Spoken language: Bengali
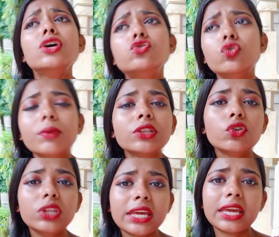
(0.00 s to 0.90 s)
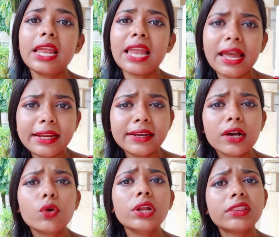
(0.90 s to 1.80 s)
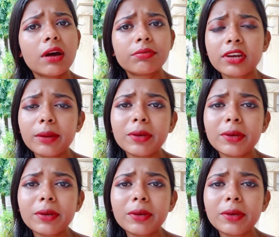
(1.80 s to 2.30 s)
শুধুমাত্র দেখে লাইক না করে সাবস্ক্রাইব